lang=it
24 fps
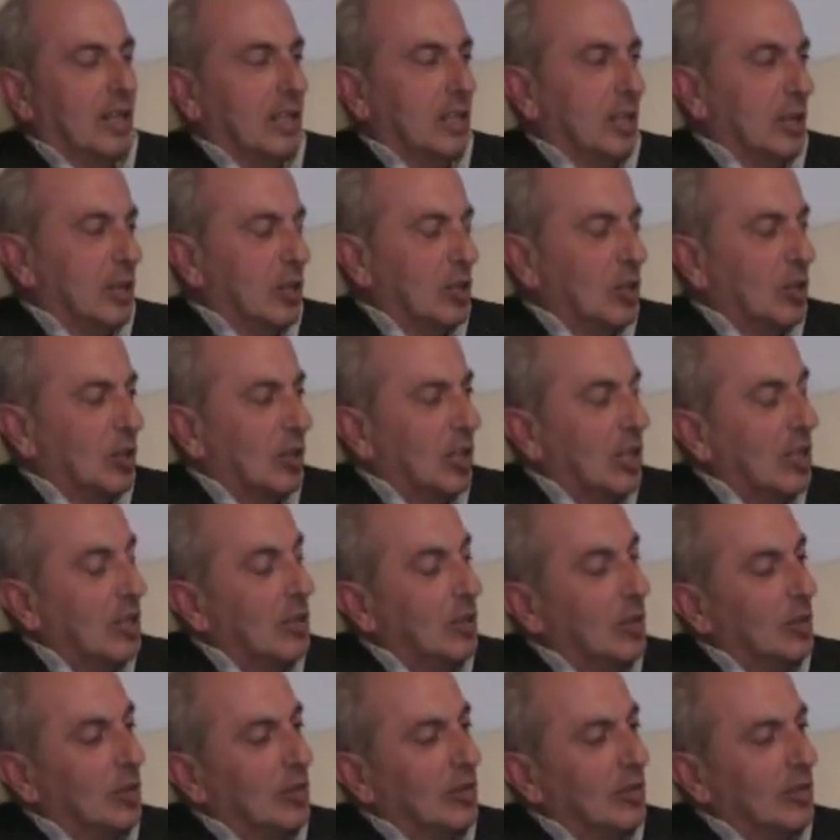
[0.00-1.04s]
Direttore,
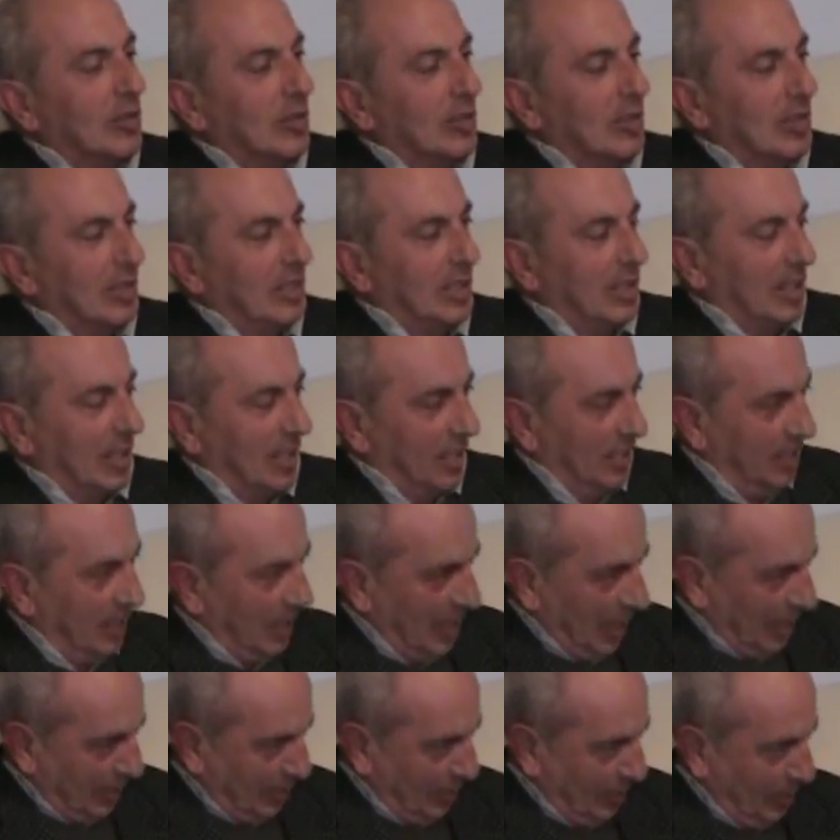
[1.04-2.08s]
io ti
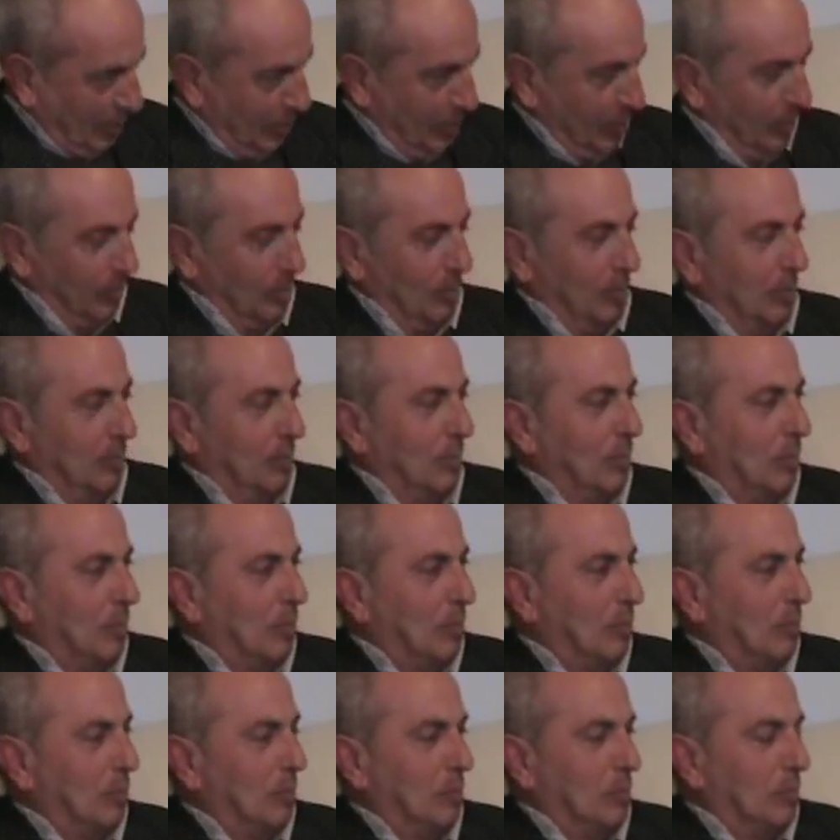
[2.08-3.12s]
ringrazio
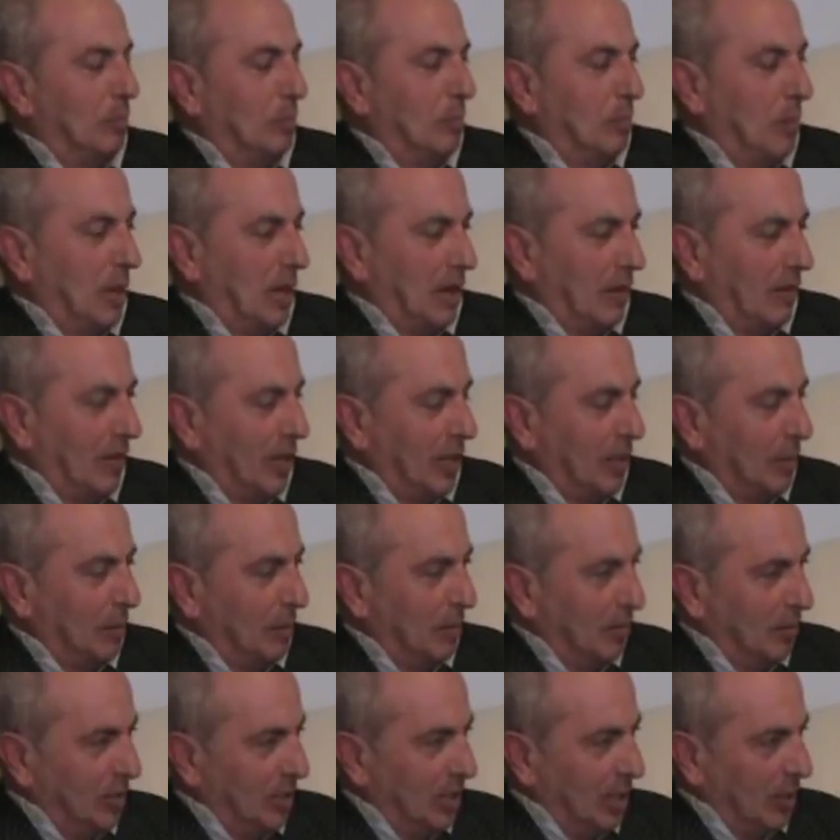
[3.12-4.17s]
per avermi
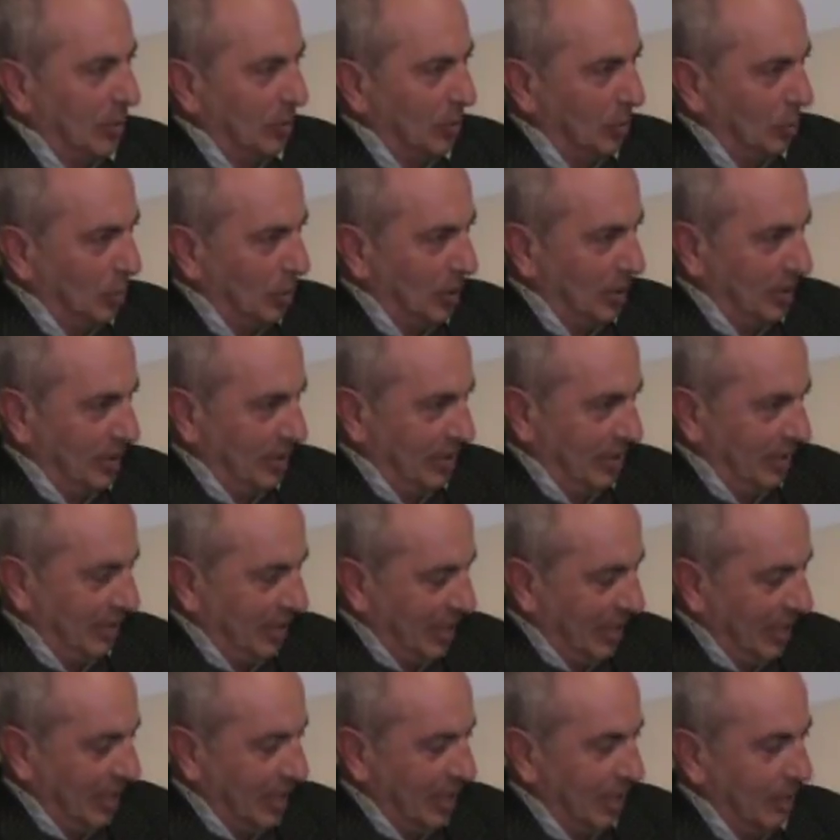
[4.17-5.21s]
invitato qui
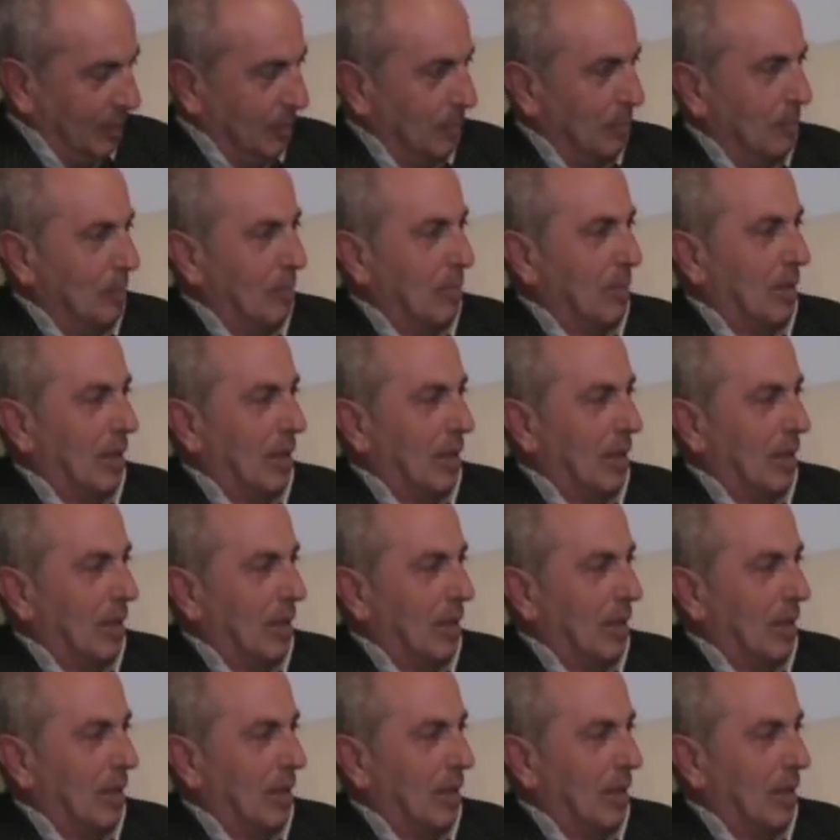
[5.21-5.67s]
stasera